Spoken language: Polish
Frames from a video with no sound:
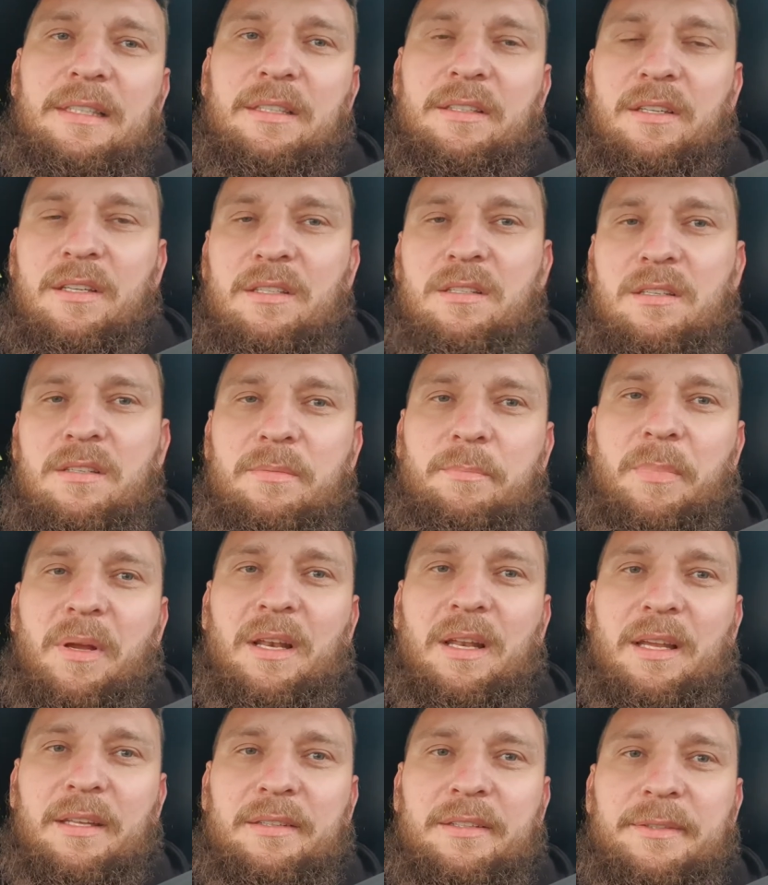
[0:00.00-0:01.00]
jest
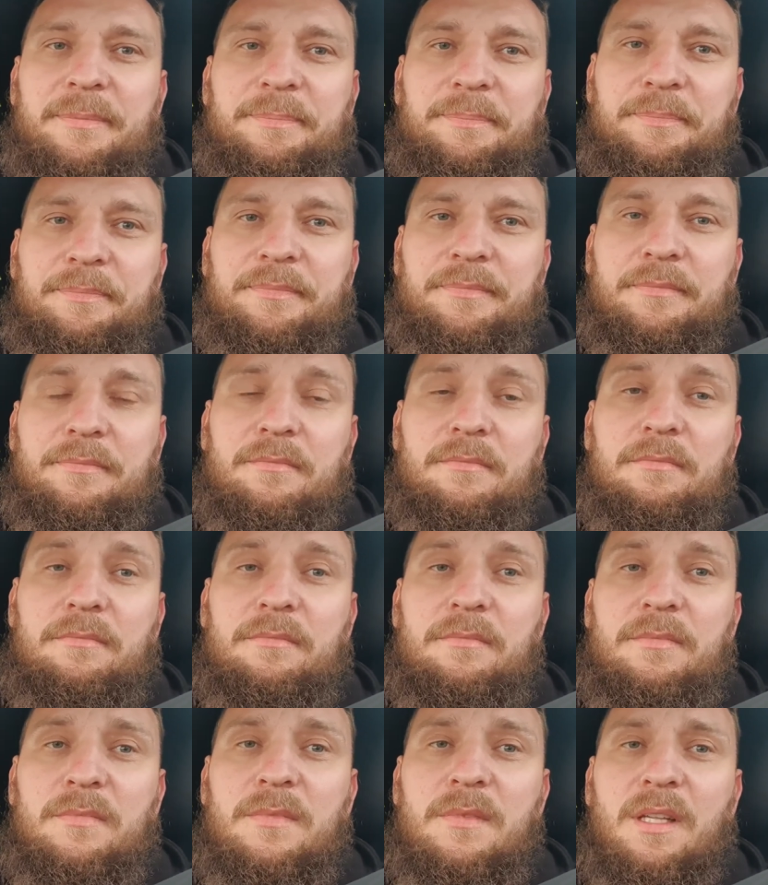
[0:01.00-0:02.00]
spalany.
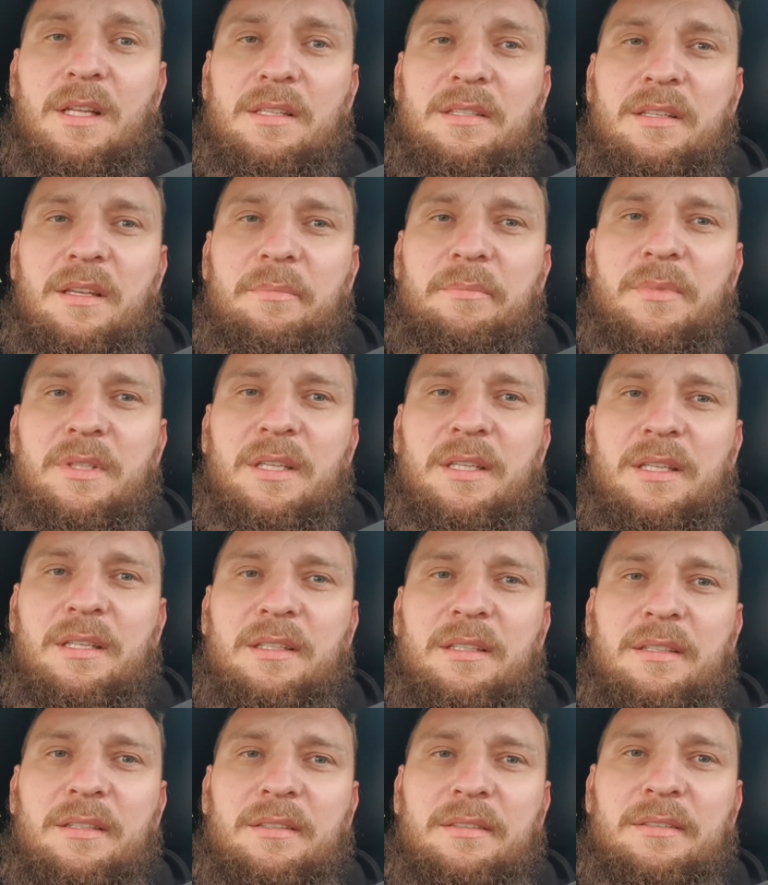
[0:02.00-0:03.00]

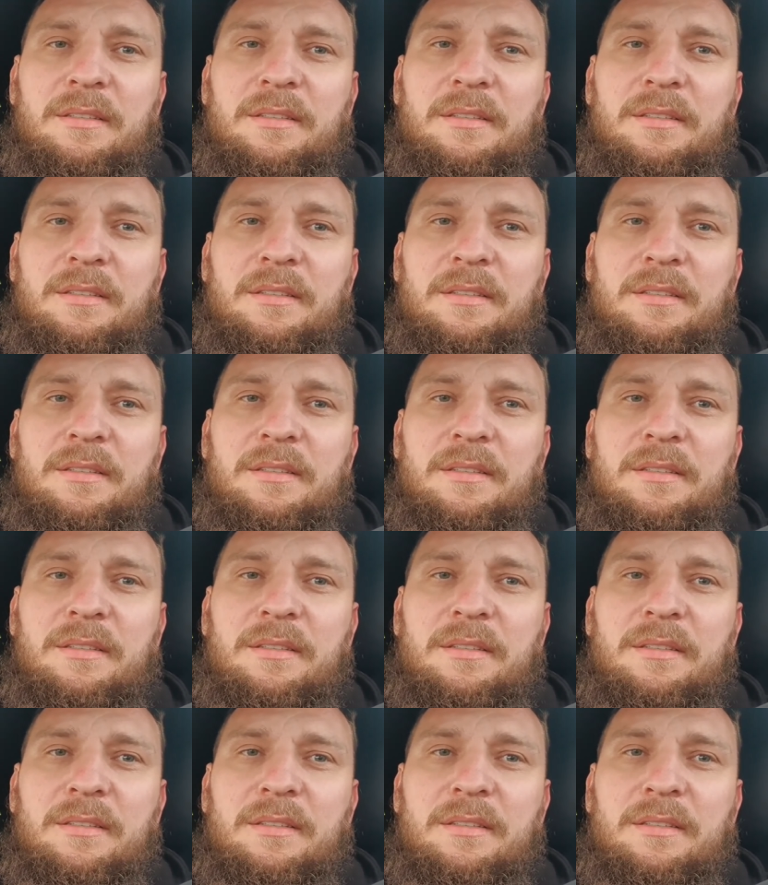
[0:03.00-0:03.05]
Następnie